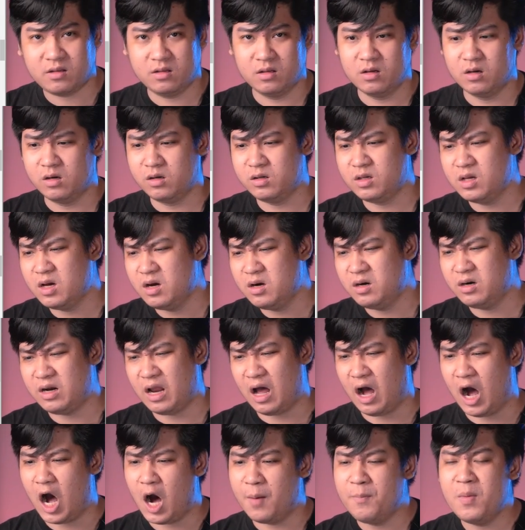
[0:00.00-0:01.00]
dường như
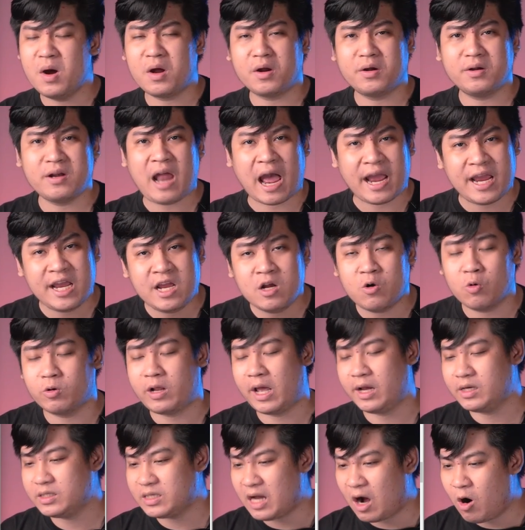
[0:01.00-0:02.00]
là ở mức đáy của
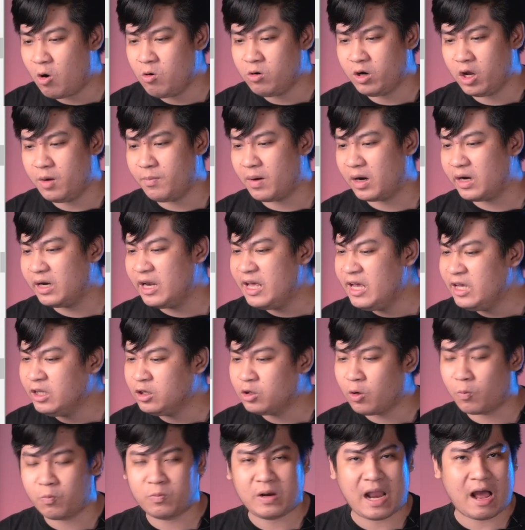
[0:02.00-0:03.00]
tháng 6 khi mà
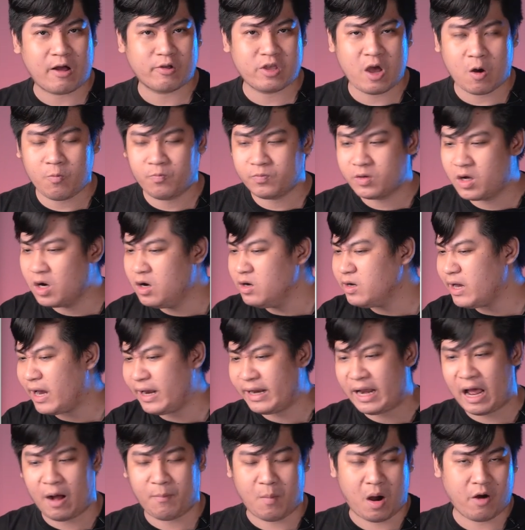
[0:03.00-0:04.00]
liên tục lao dốc cứ
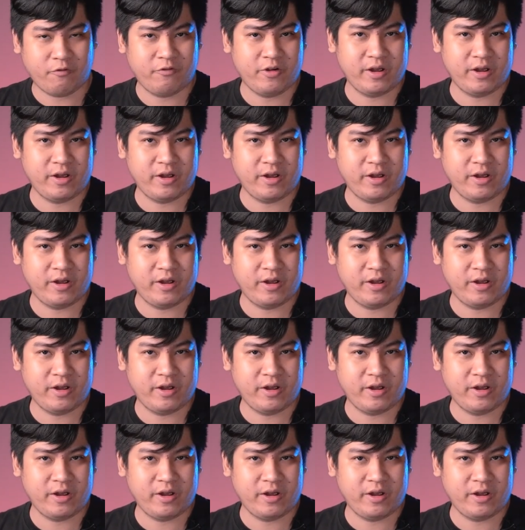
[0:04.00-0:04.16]
ngày nào mở